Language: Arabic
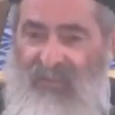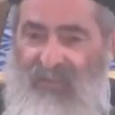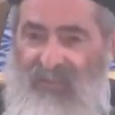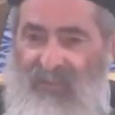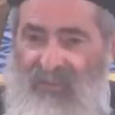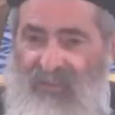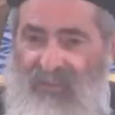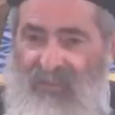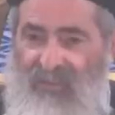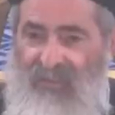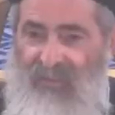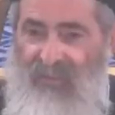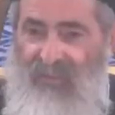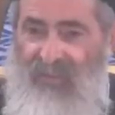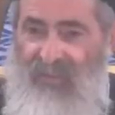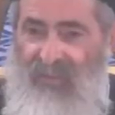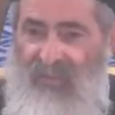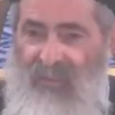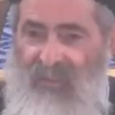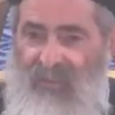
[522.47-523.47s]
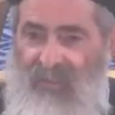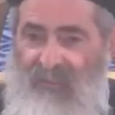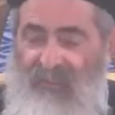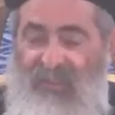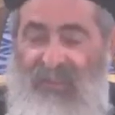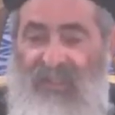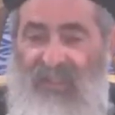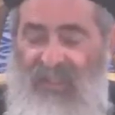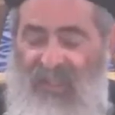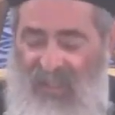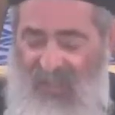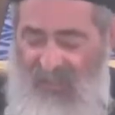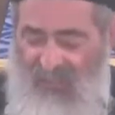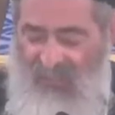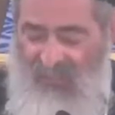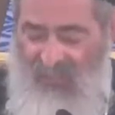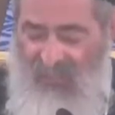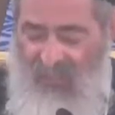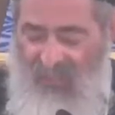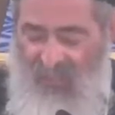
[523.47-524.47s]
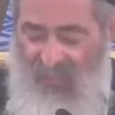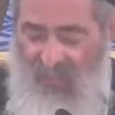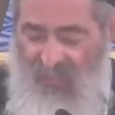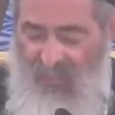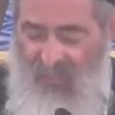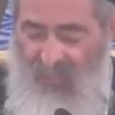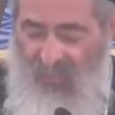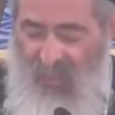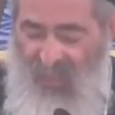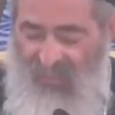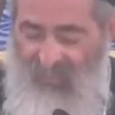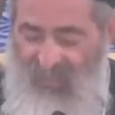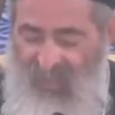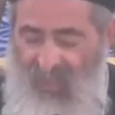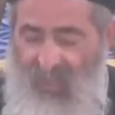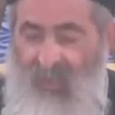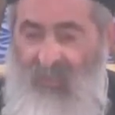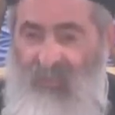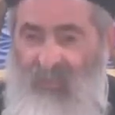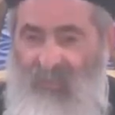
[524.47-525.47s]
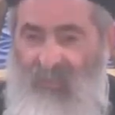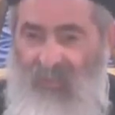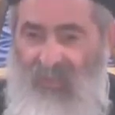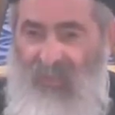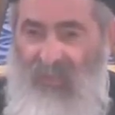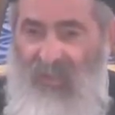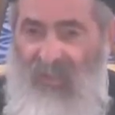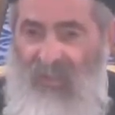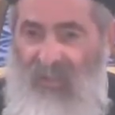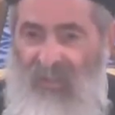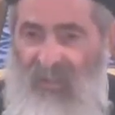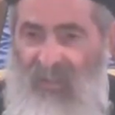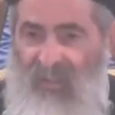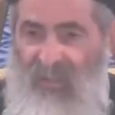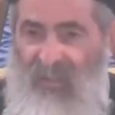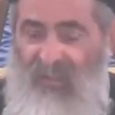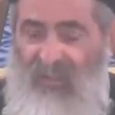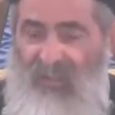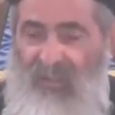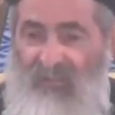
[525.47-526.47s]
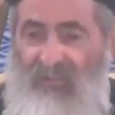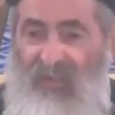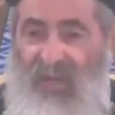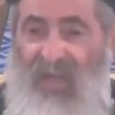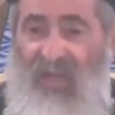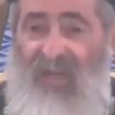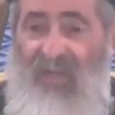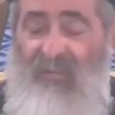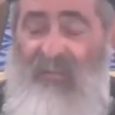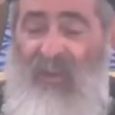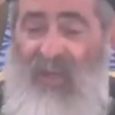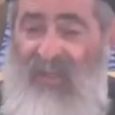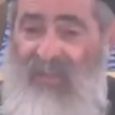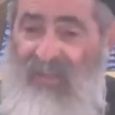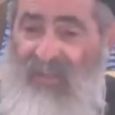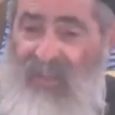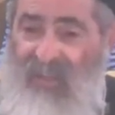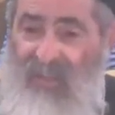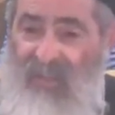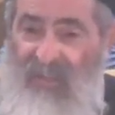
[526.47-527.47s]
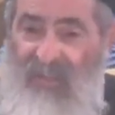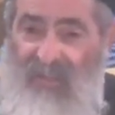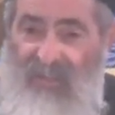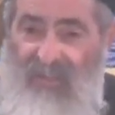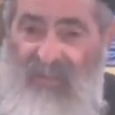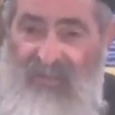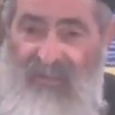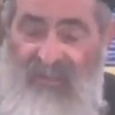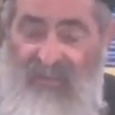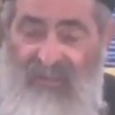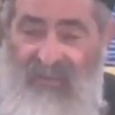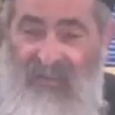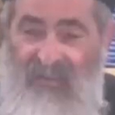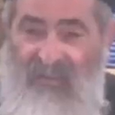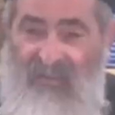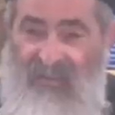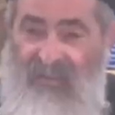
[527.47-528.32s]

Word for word: مين اللي ياخد واعطاهم شفاء المرضى بس مين اللي ياخد